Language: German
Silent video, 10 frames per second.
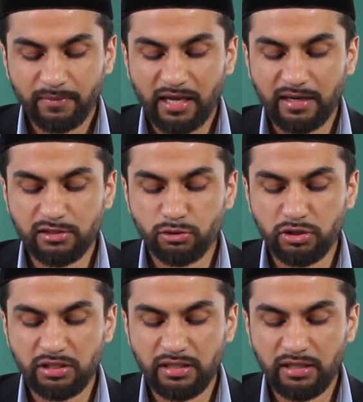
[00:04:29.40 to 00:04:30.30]
kann es
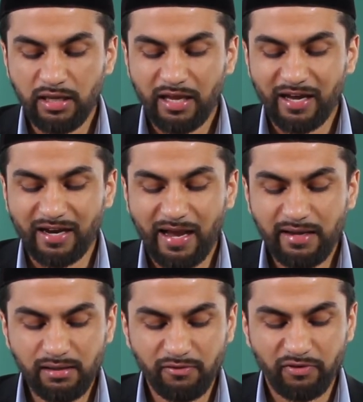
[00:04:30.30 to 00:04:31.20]
durch die
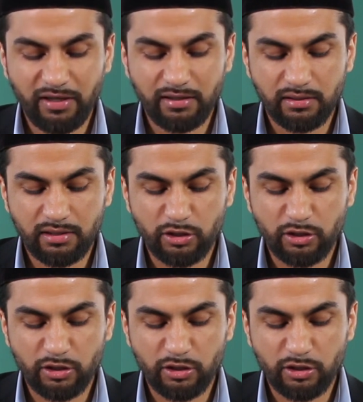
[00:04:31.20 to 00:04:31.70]
reinen Wege